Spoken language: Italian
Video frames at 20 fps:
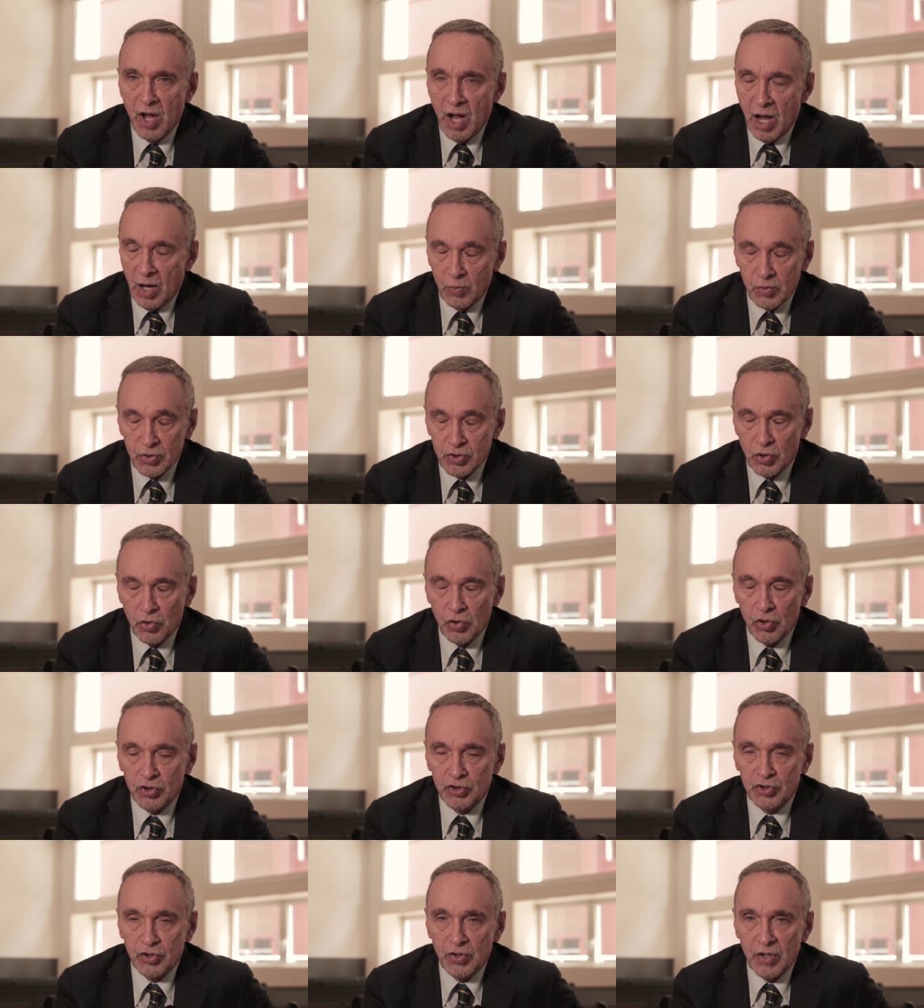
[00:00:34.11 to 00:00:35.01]
a questo
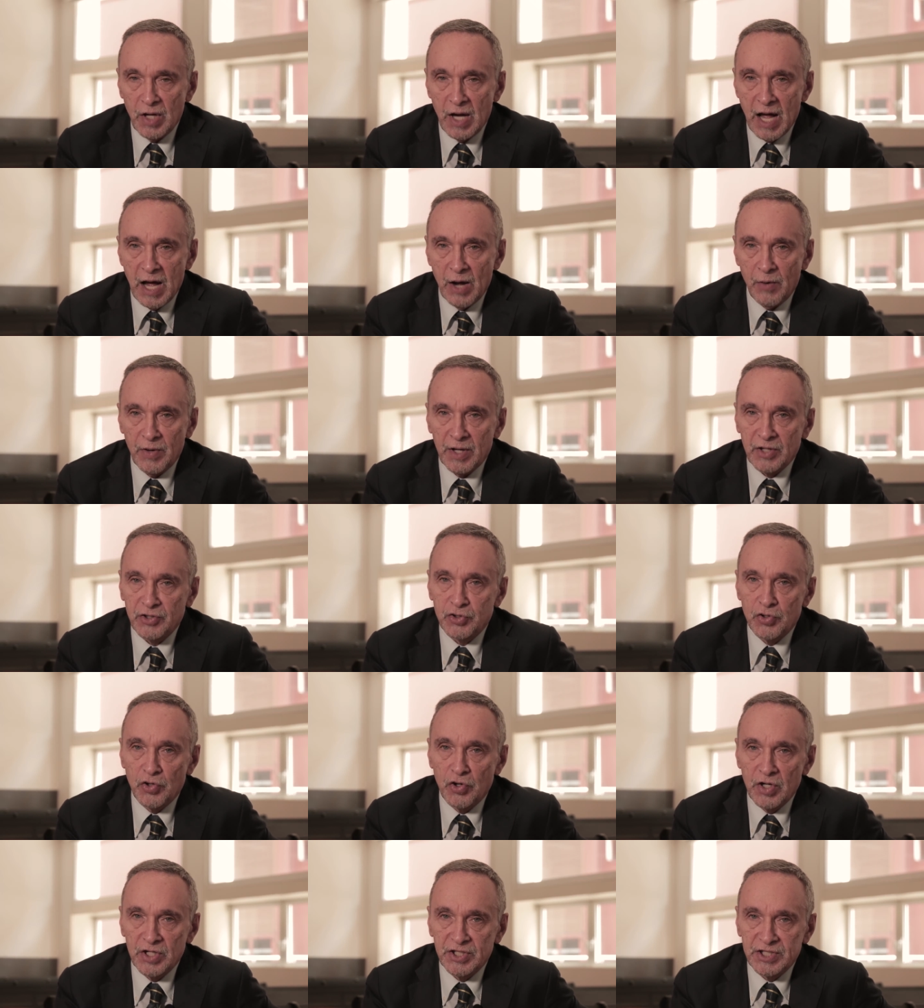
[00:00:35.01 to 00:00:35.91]
corso di laurea
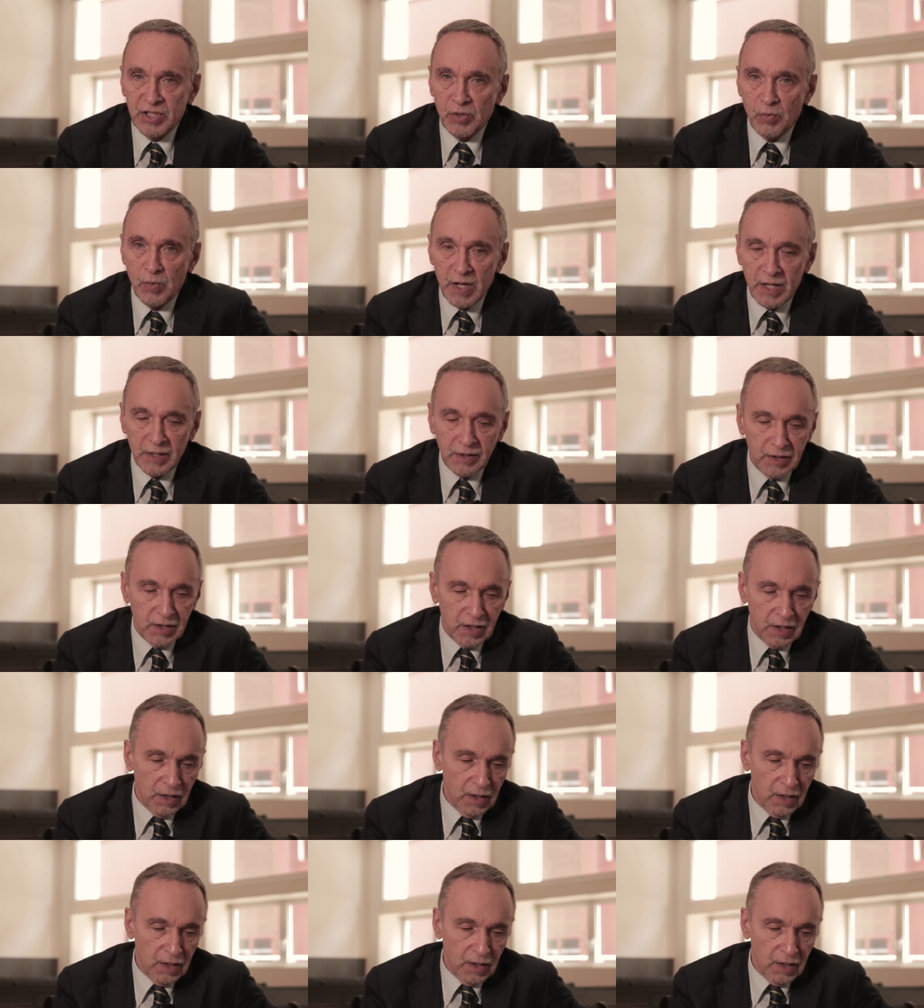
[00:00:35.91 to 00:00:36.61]
sono le seguenti.